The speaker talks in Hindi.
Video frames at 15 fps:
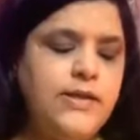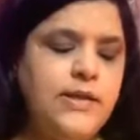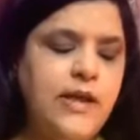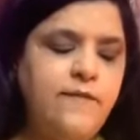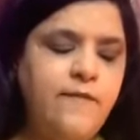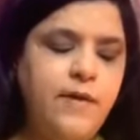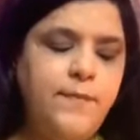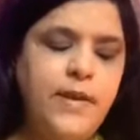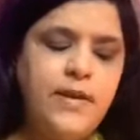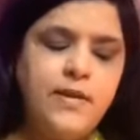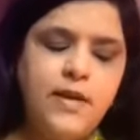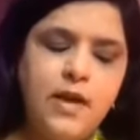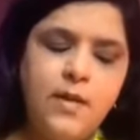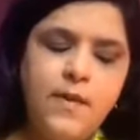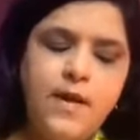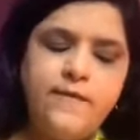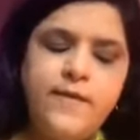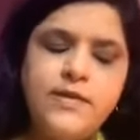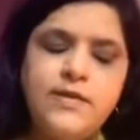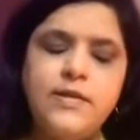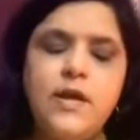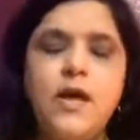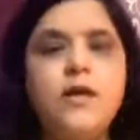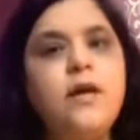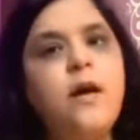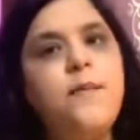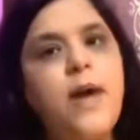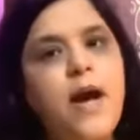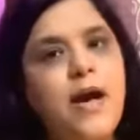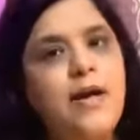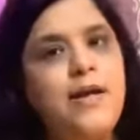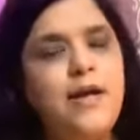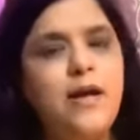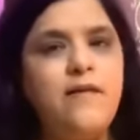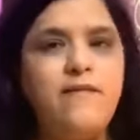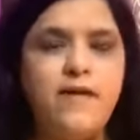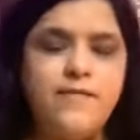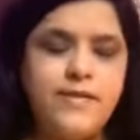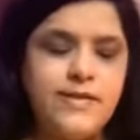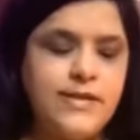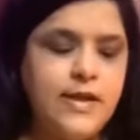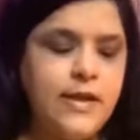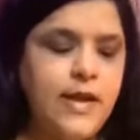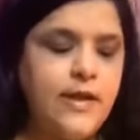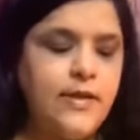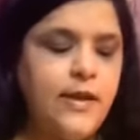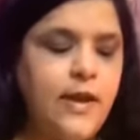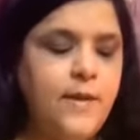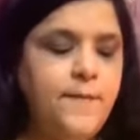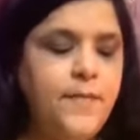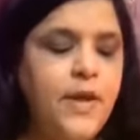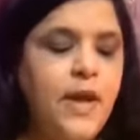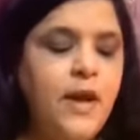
सर्वपित्री अमावस्या या महाल्या अमावस्या कहते हैं